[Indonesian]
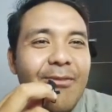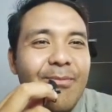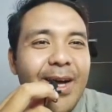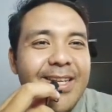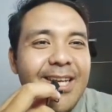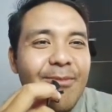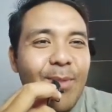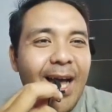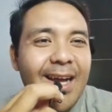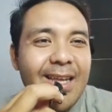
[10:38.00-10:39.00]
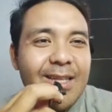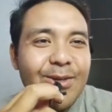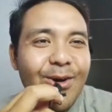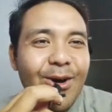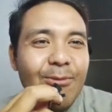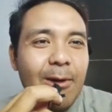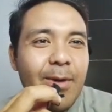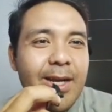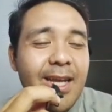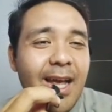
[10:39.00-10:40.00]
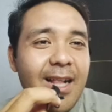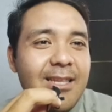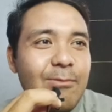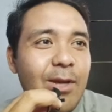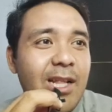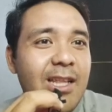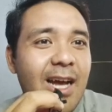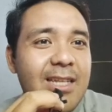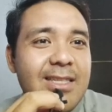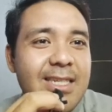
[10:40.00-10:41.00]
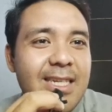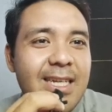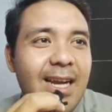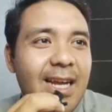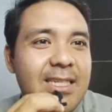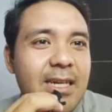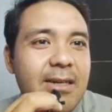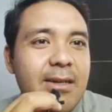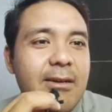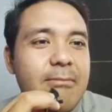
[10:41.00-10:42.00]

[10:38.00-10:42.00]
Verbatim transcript: bapak dia pelangi coba bapak dia LGBT anjir anjir